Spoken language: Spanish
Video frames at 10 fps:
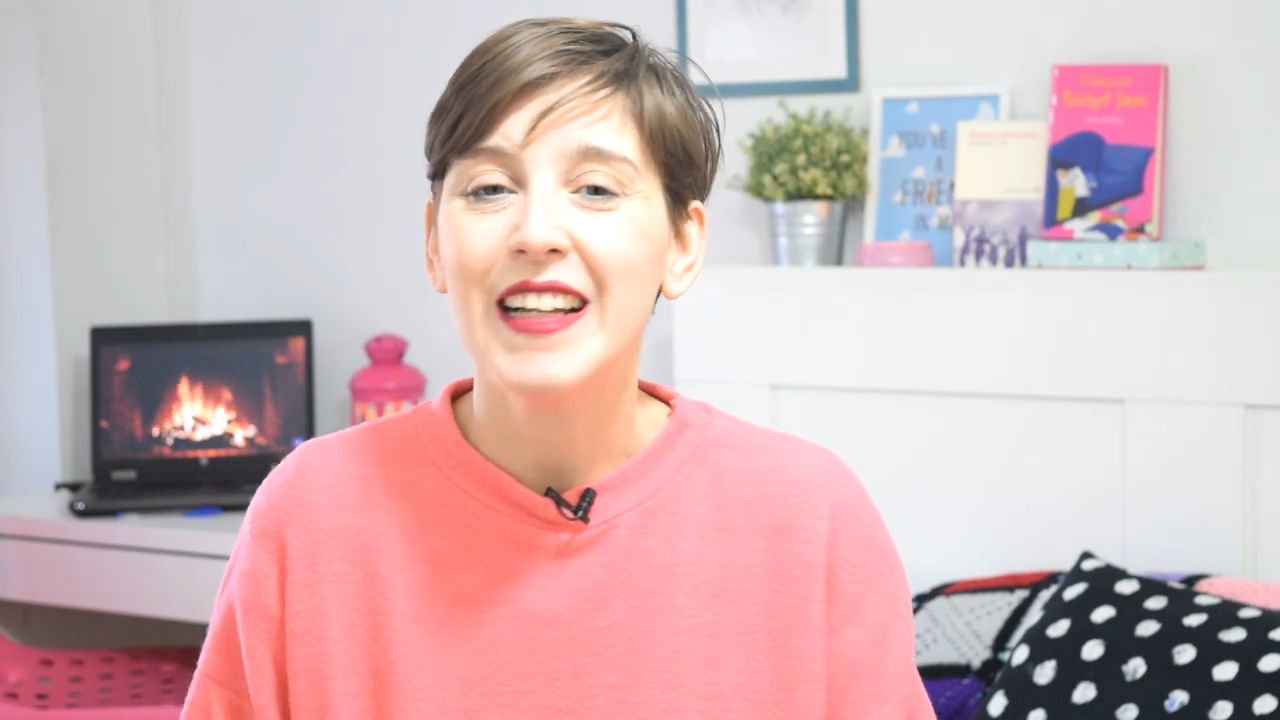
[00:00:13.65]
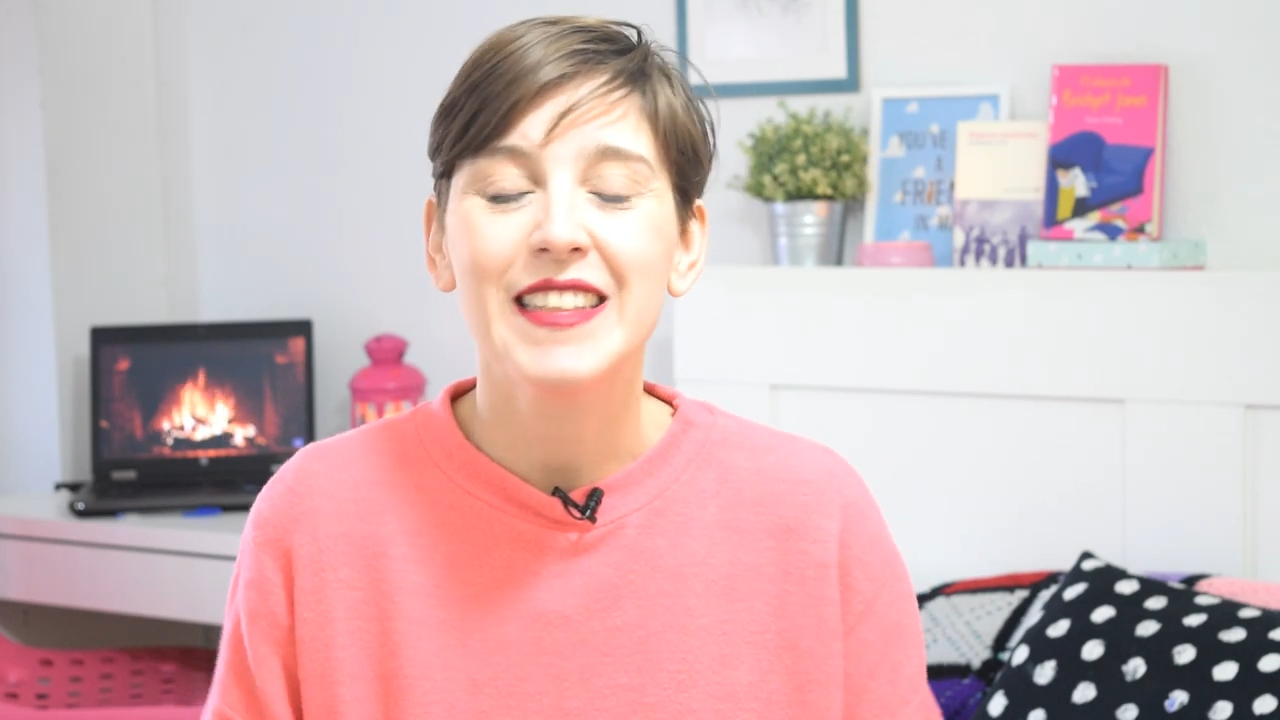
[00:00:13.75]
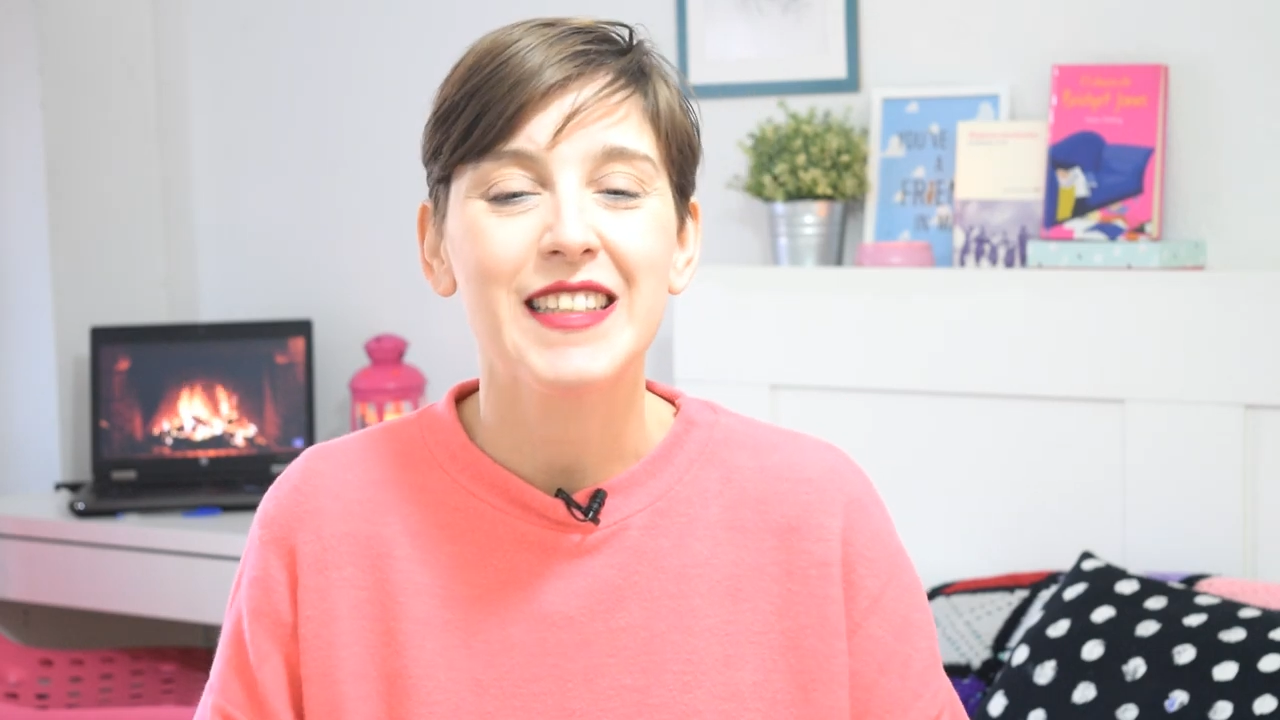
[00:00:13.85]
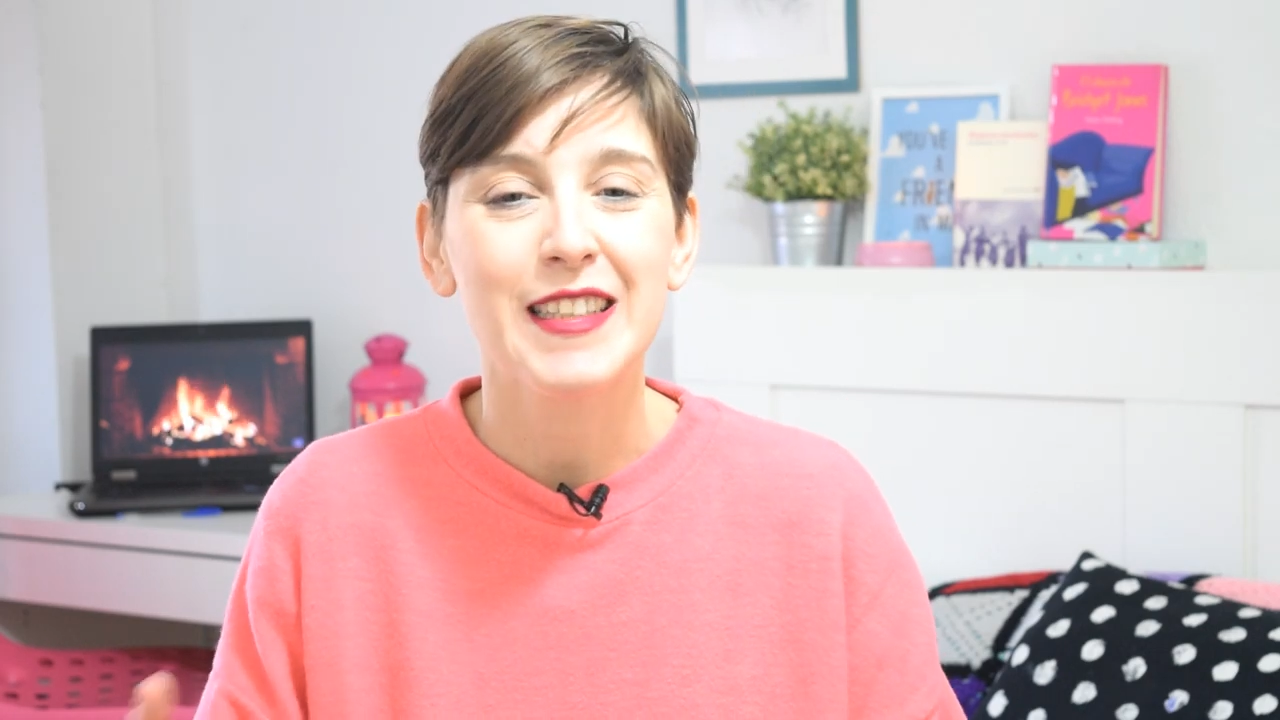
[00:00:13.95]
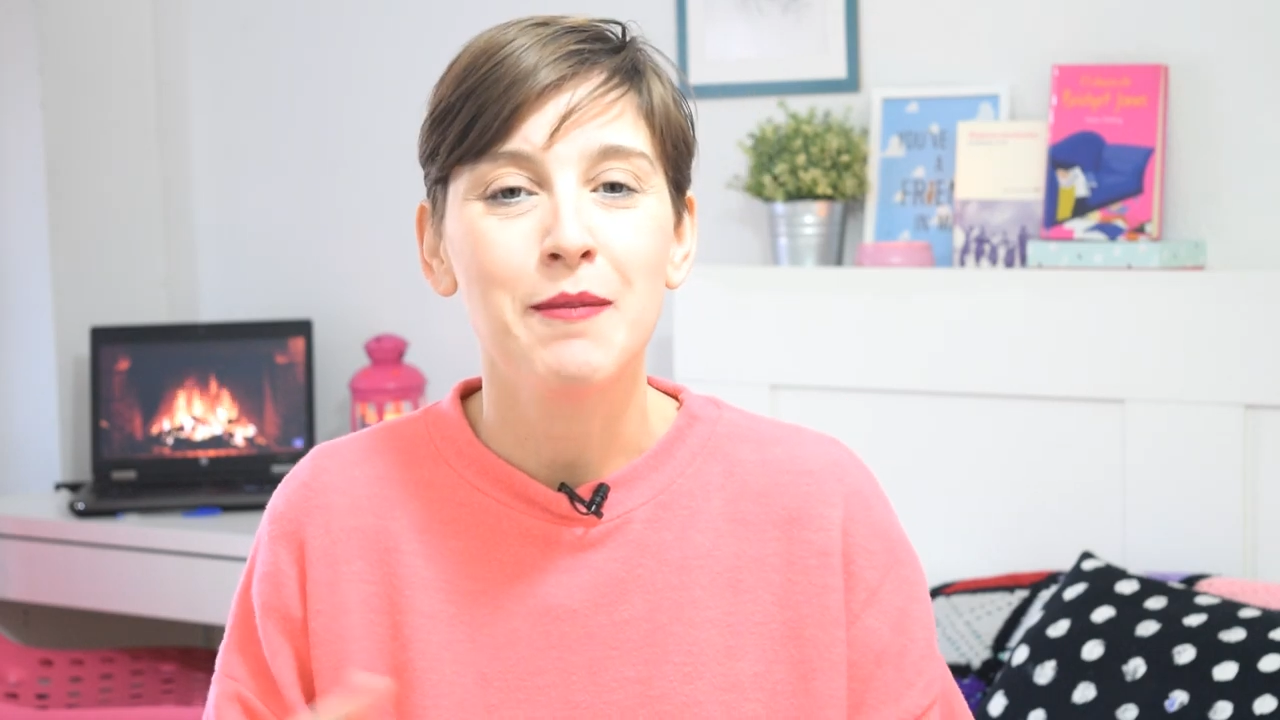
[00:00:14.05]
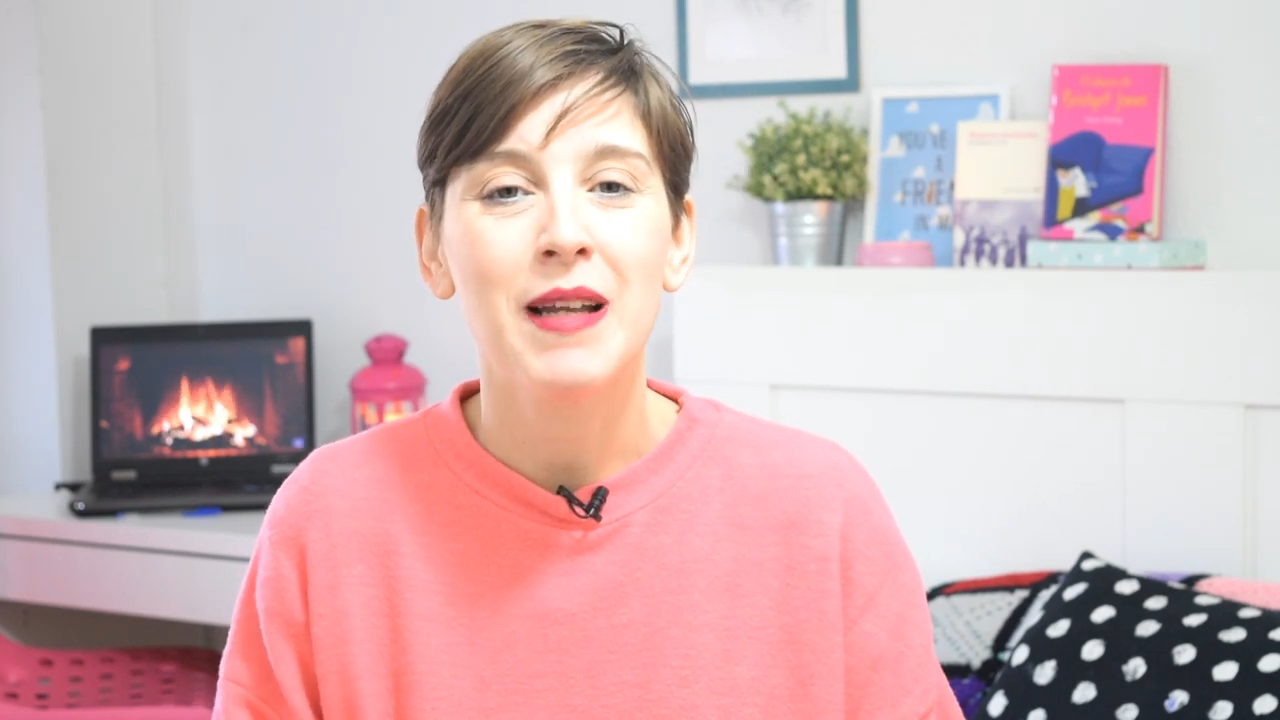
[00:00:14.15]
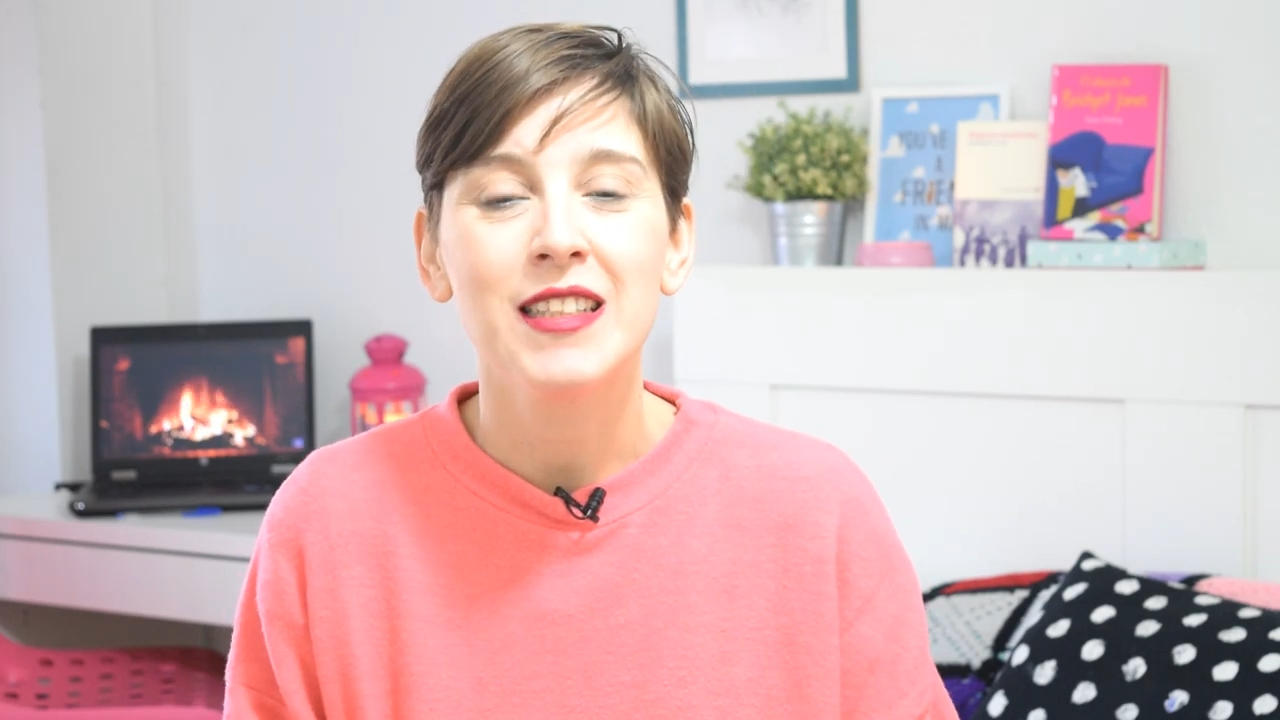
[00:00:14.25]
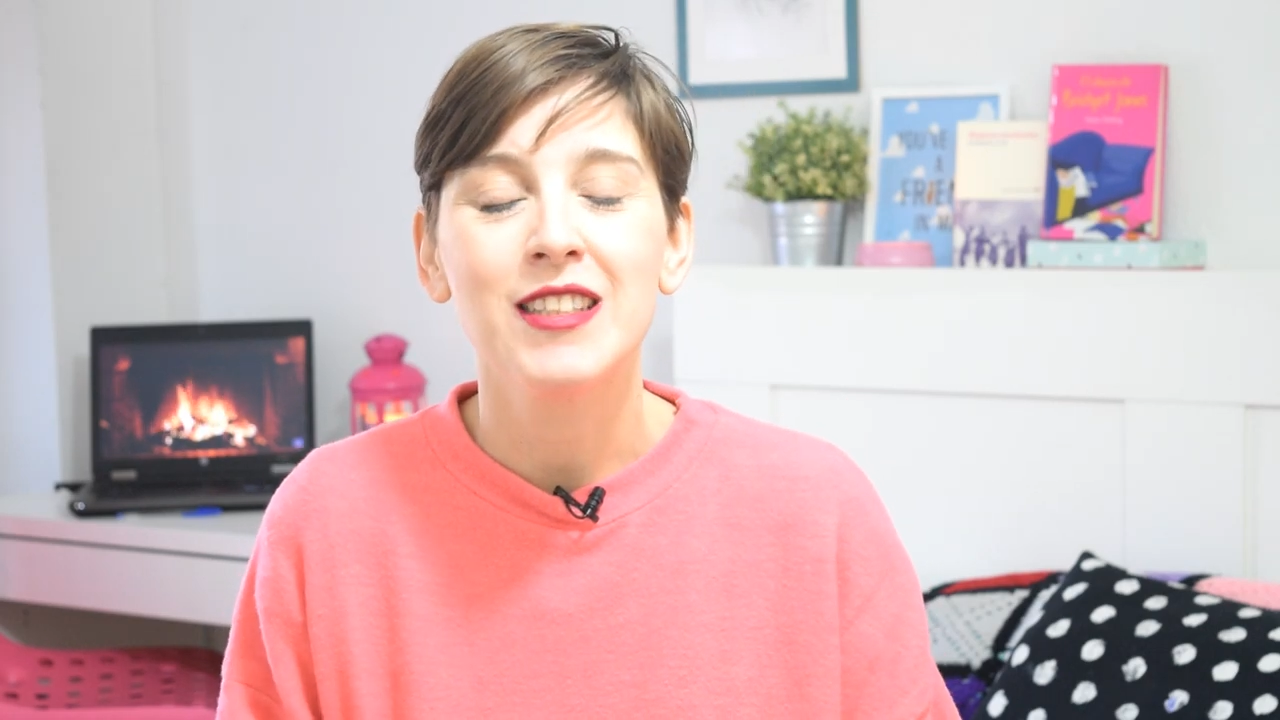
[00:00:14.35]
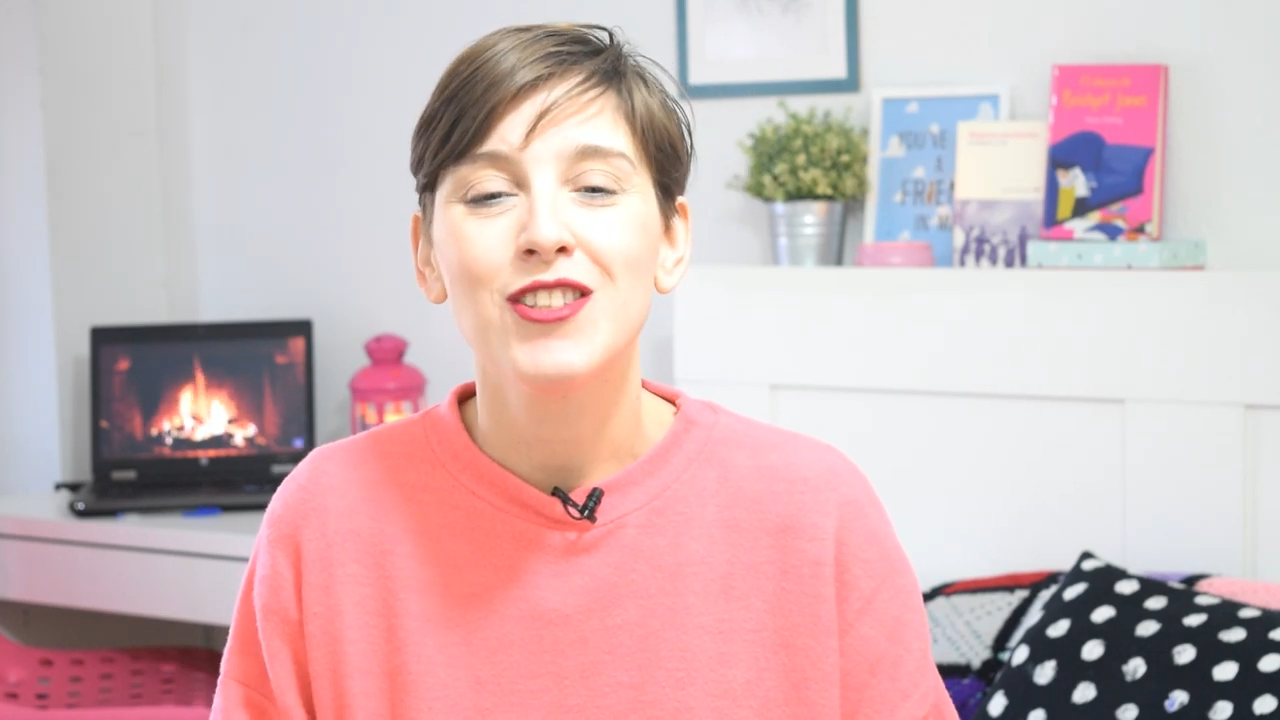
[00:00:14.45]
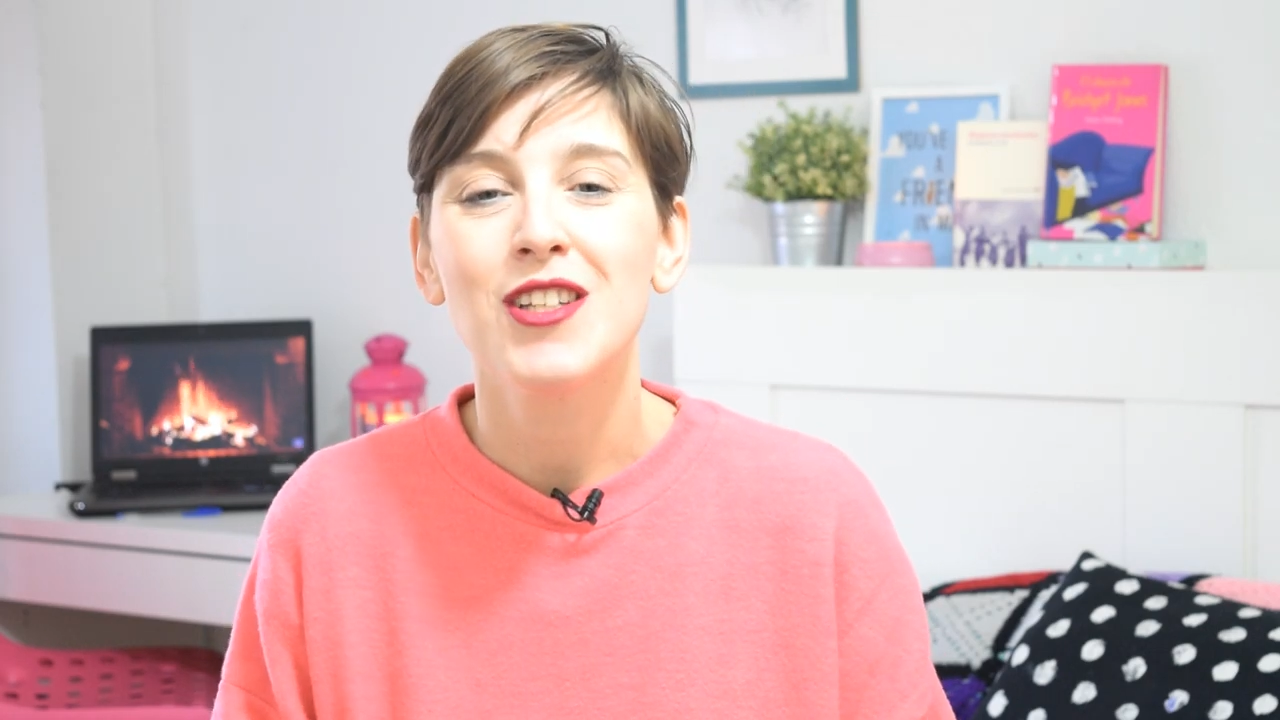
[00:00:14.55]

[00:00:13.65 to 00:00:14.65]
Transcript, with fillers: Esta semana ha sido